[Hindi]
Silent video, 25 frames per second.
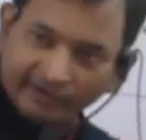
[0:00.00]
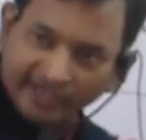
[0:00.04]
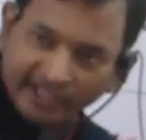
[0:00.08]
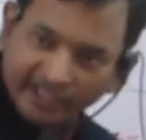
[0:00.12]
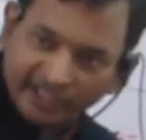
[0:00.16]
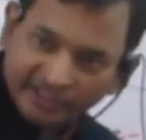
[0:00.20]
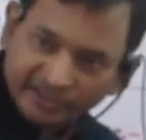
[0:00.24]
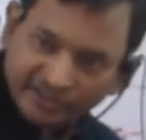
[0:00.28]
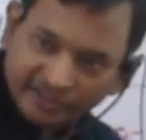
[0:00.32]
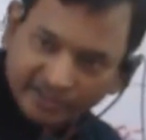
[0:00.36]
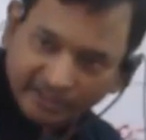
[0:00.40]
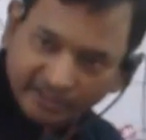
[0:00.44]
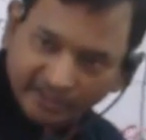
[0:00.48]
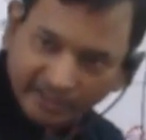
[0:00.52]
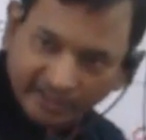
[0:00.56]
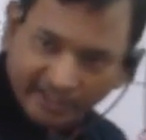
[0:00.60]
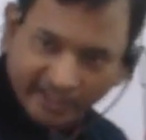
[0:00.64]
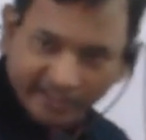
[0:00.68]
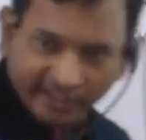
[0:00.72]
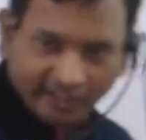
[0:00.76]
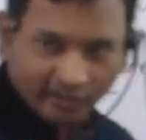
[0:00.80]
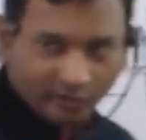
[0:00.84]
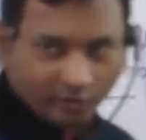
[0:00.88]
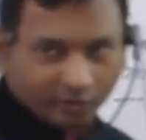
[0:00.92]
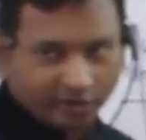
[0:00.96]
आयोनाइज
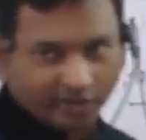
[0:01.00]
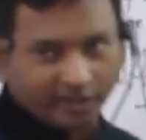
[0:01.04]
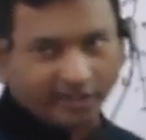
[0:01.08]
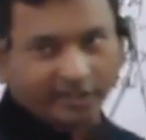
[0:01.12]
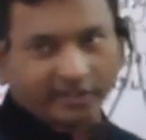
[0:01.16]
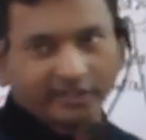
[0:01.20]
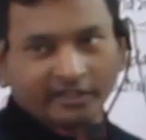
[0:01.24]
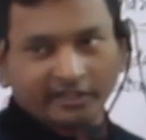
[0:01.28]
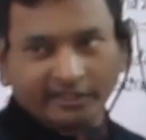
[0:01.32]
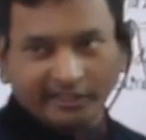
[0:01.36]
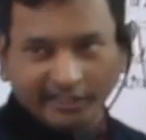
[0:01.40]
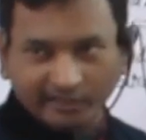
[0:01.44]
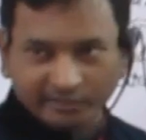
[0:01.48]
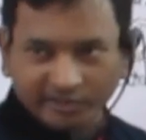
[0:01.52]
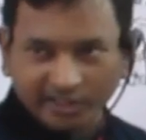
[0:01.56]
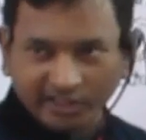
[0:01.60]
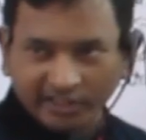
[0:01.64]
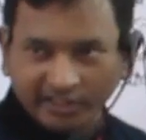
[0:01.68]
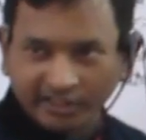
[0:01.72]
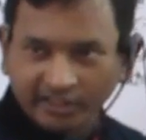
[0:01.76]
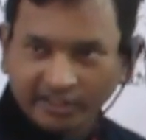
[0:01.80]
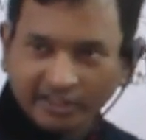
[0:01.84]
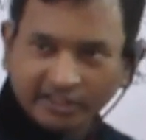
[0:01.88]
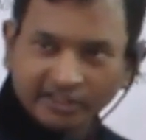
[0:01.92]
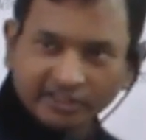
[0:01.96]
नहीं होते हैं डेम्स
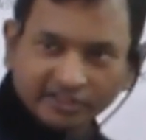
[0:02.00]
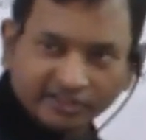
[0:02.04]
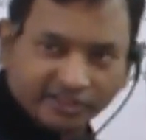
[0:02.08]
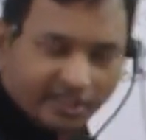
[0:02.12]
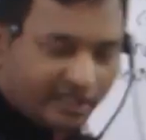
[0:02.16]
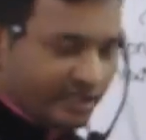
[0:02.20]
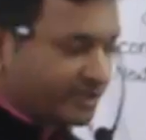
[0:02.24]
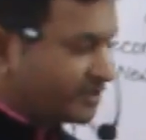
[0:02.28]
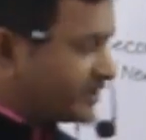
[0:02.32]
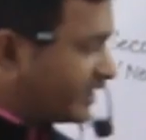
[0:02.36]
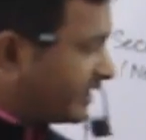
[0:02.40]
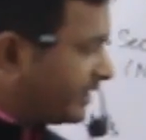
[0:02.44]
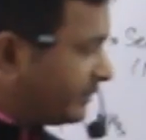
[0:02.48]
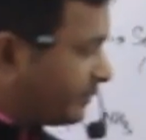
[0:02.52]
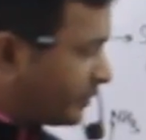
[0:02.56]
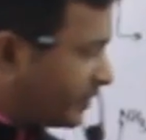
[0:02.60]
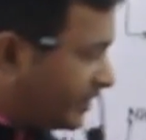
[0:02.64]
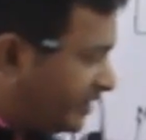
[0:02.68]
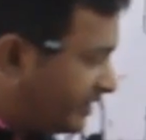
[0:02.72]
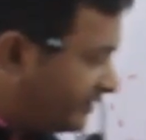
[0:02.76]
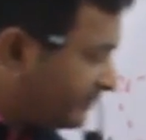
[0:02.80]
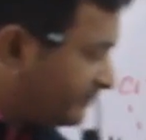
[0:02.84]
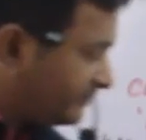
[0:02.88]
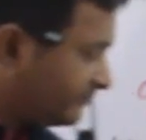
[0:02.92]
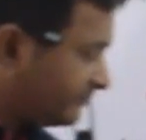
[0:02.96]
क्लियर चलिए सेकेंड
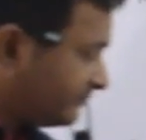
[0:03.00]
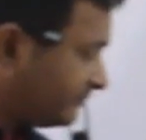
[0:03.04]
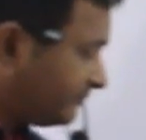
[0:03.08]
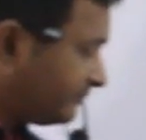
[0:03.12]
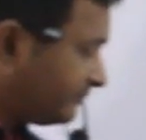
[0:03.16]
पॉइंट